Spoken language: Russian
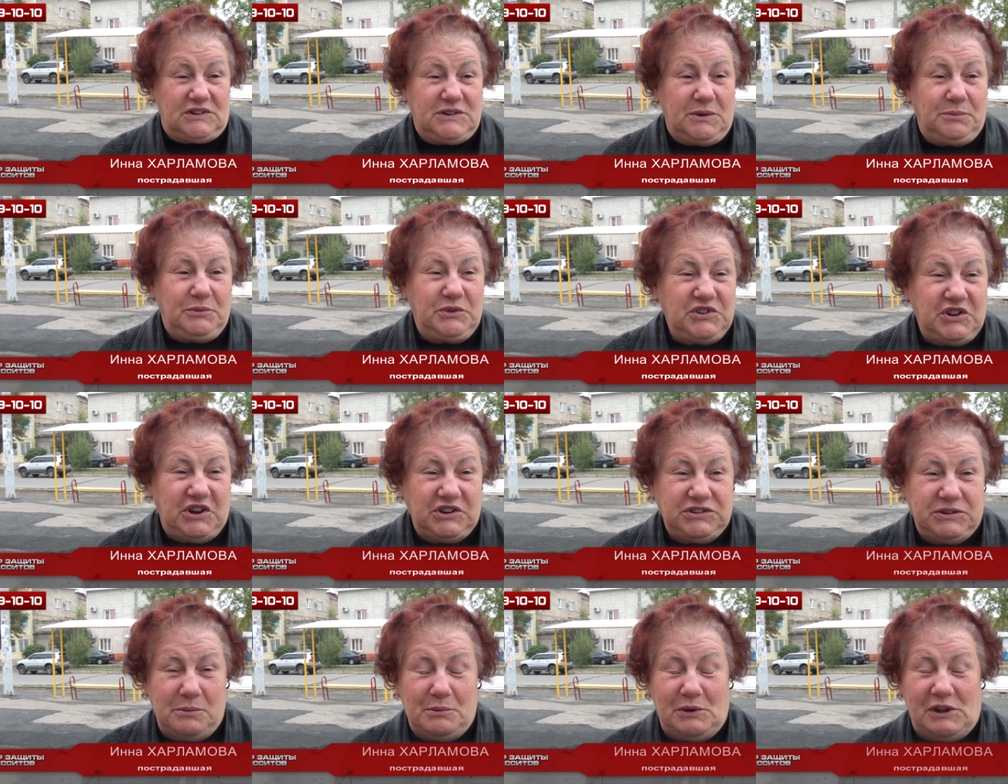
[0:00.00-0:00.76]

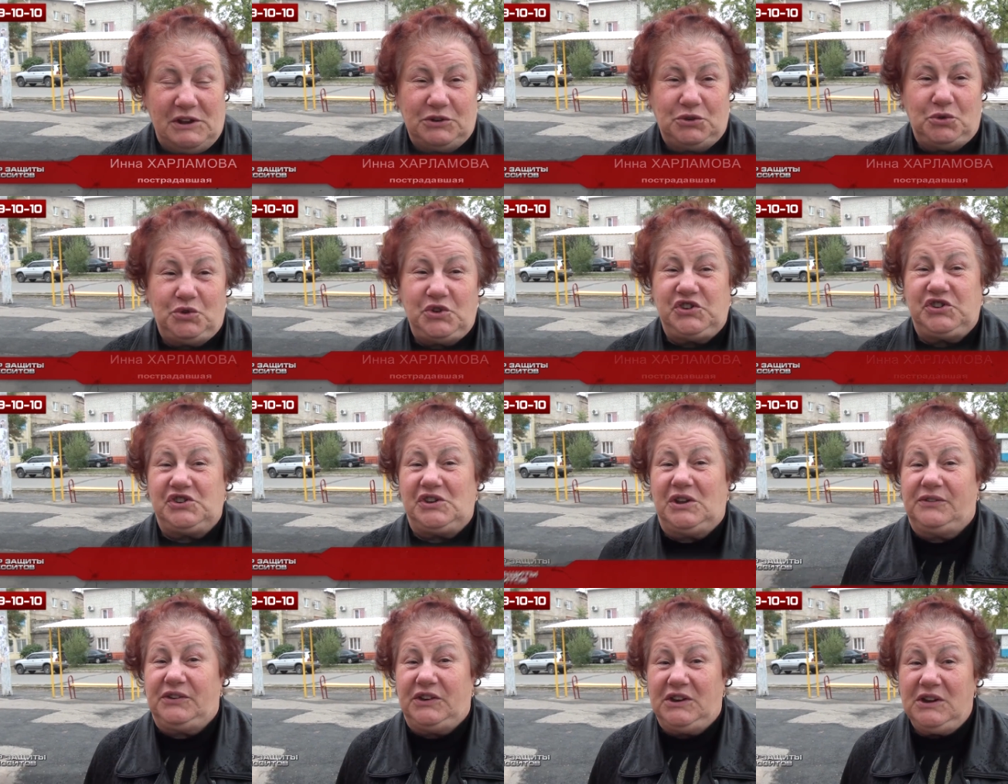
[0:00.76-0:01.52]
замечательный молодой
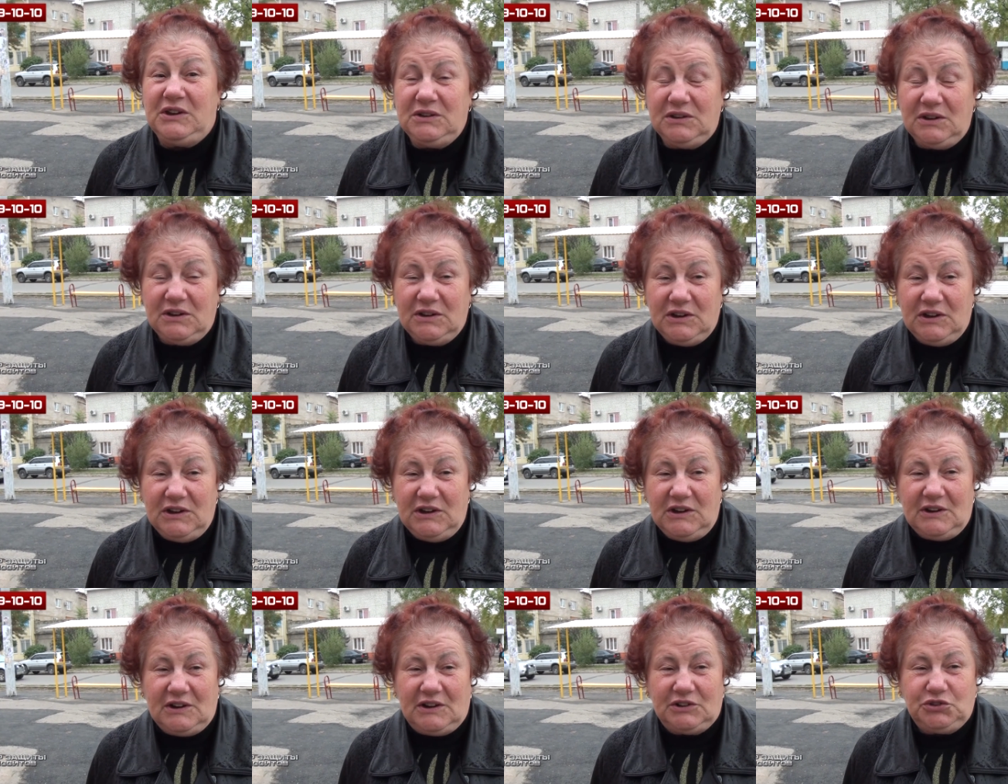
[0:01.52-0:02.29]
человек,
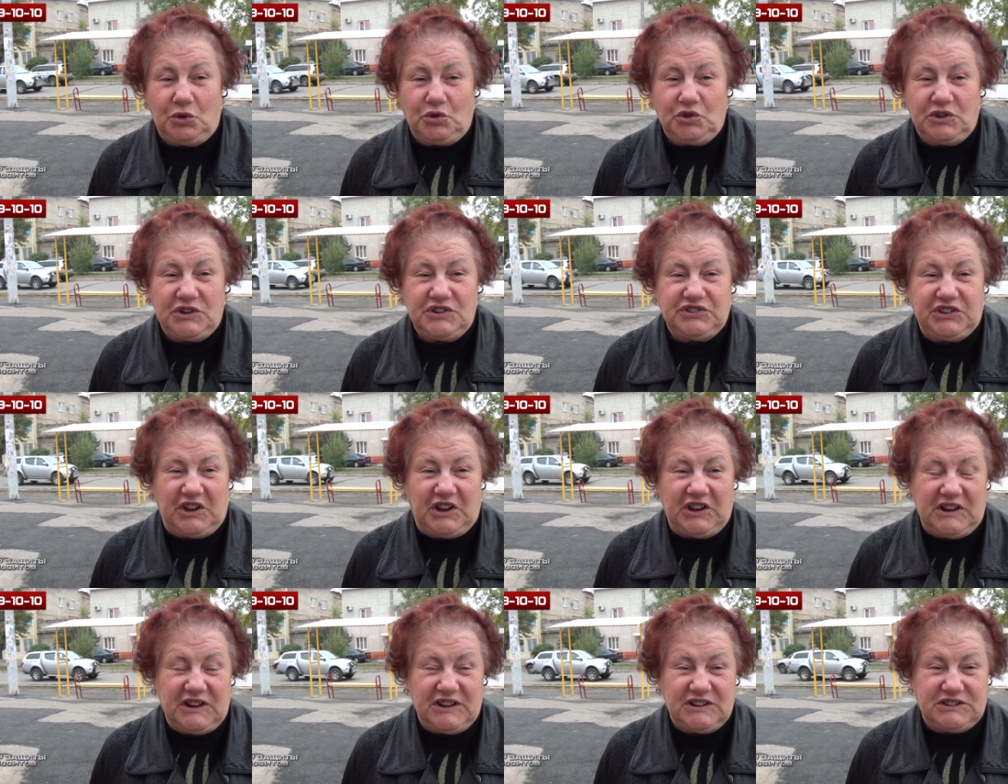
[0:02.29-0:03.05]
который
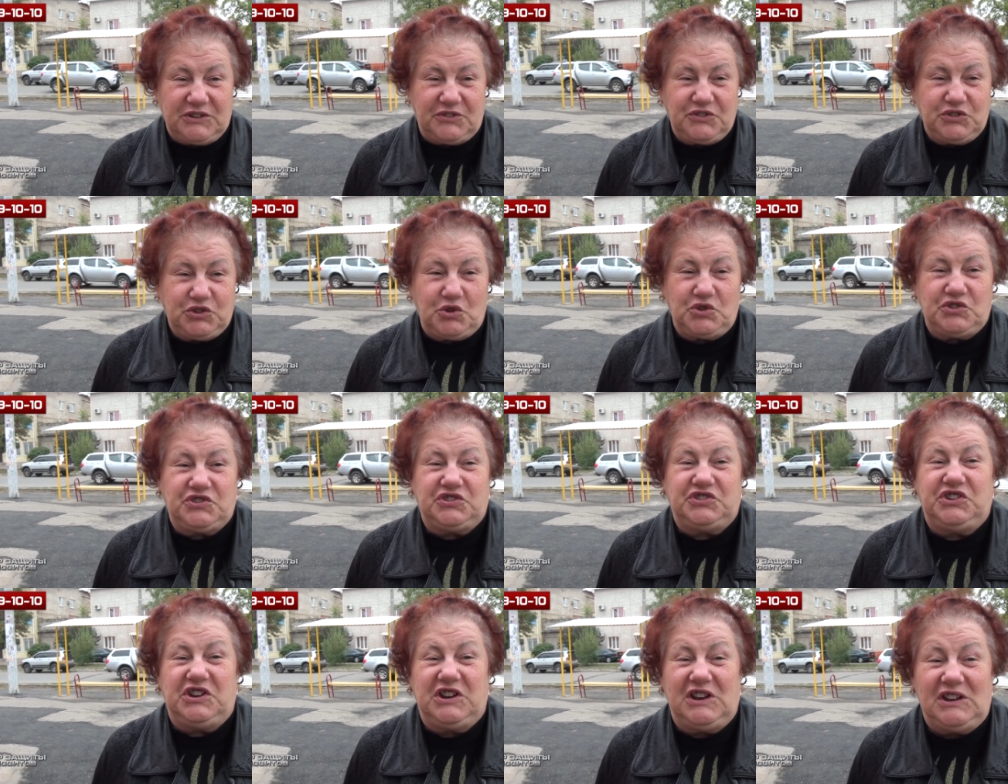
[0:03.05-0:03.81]
старается все
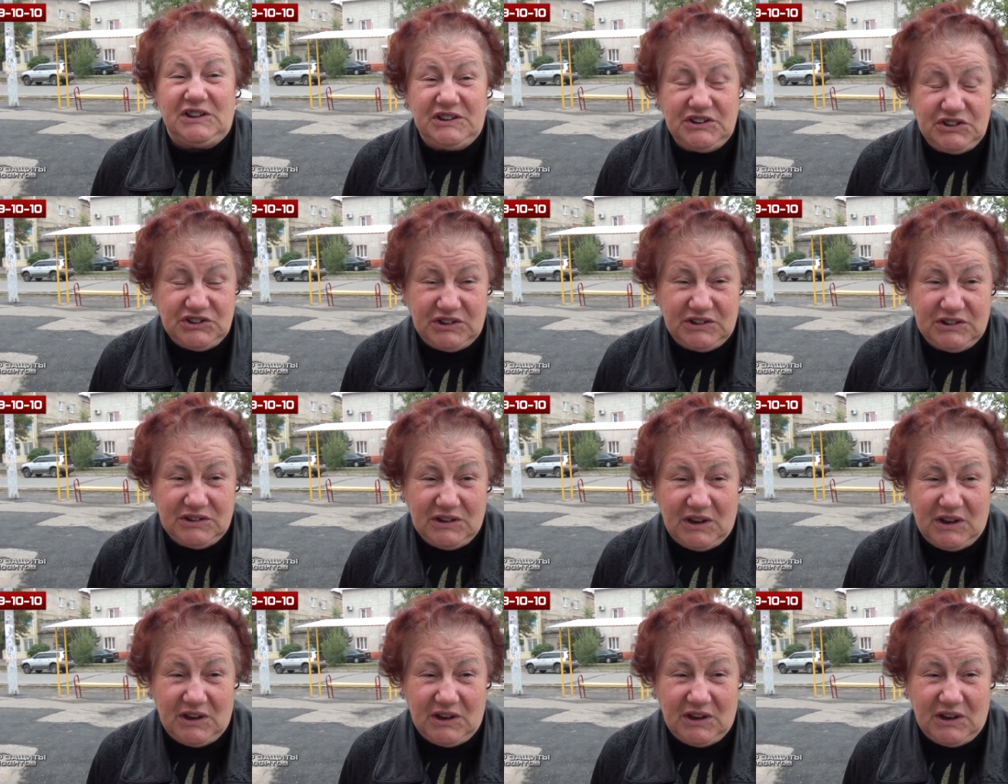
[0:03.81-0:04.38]
сделать.